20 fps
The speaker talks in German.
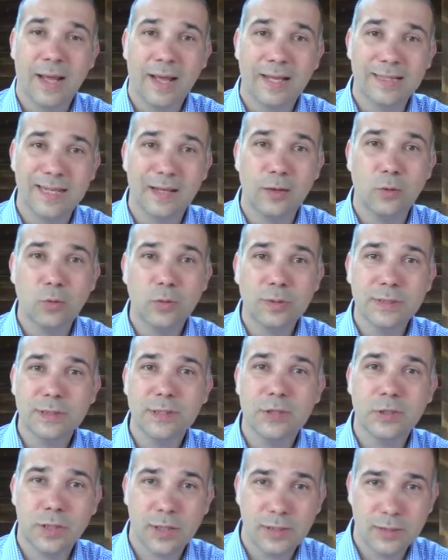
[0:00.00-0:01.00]
Es lohnt
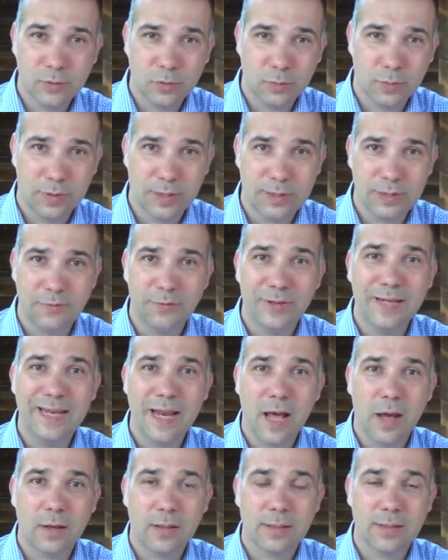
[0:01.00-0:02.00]
sich also über das Wie
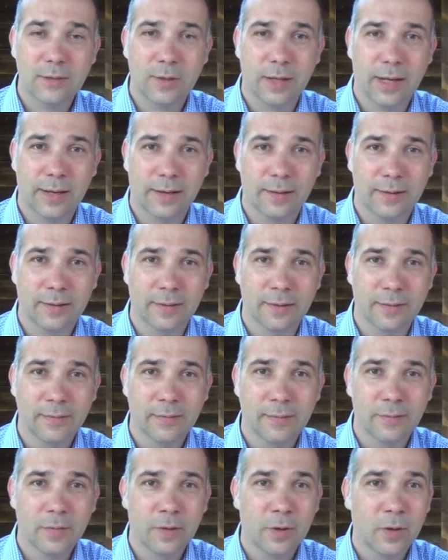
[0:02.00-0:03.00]
nachzudenken.
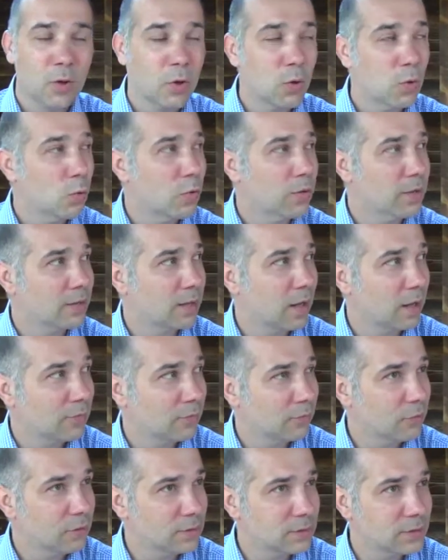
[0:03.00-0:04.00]
Und
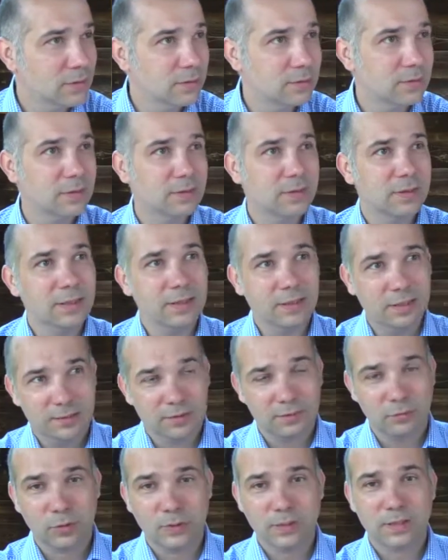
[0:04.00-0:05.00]
dafür sind die
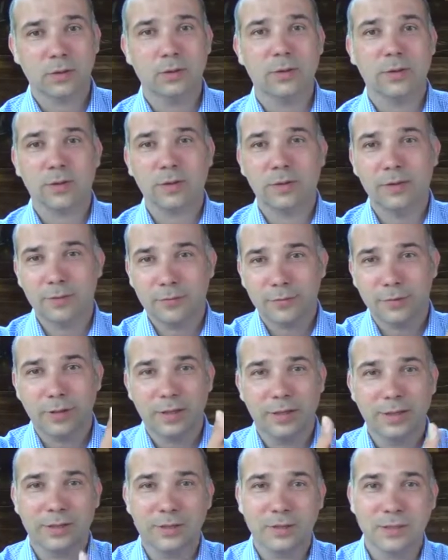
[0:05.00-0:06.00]
Wirtsleute hier, von
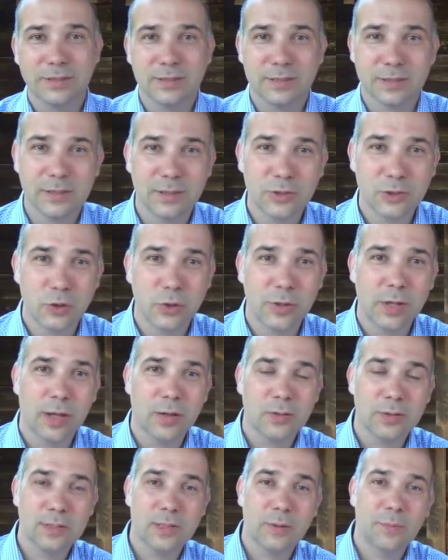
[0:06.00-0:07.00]
denen ich dieses schöne
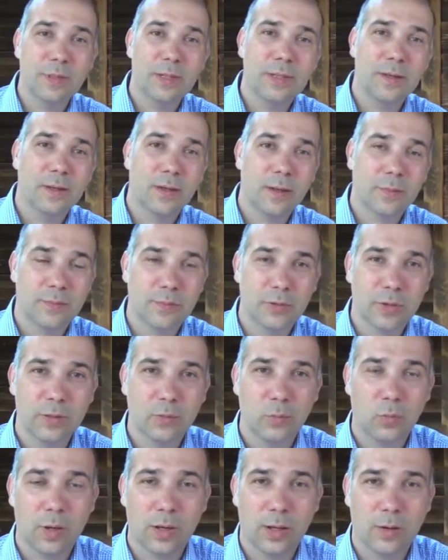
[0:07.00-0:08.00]
Haus gemietet habe für
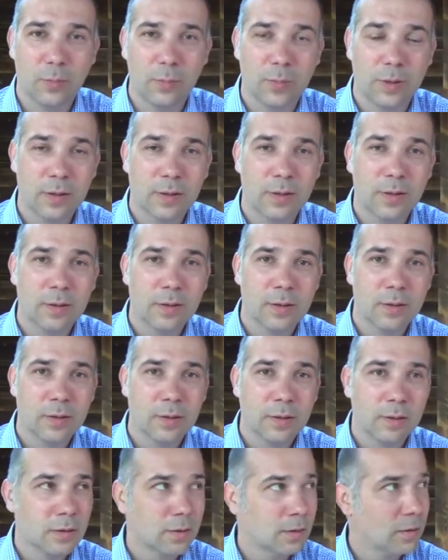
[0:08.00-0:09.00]
den Urlaub,
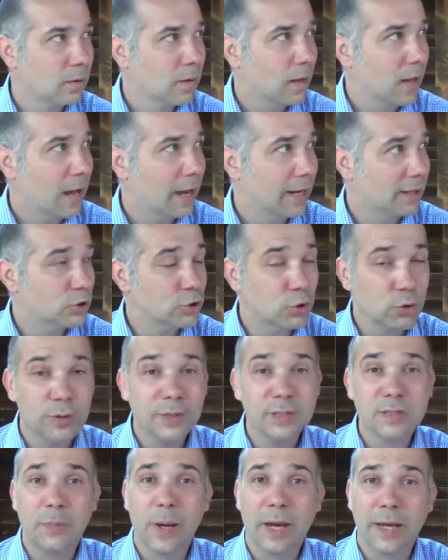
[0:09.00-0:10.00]
ein
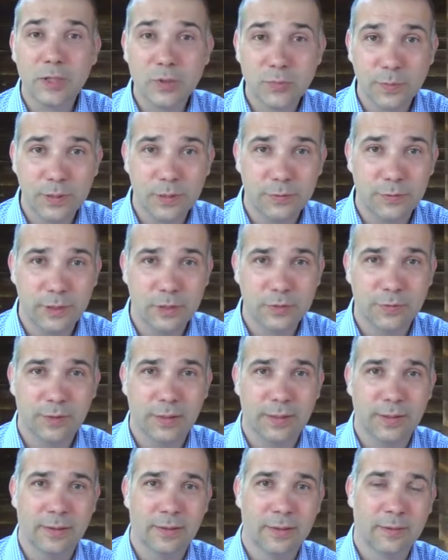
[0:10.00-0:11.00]
schönes Beispiel, wie ich
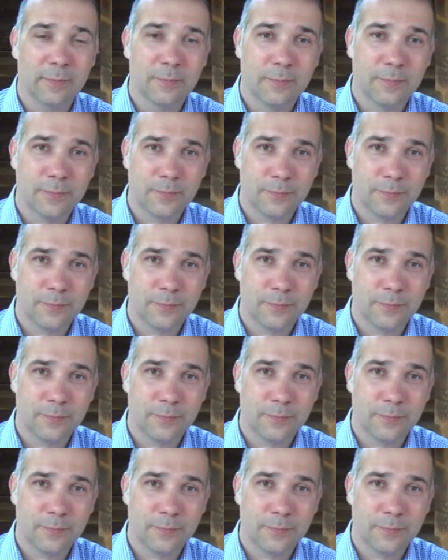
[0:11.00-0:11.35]
finde.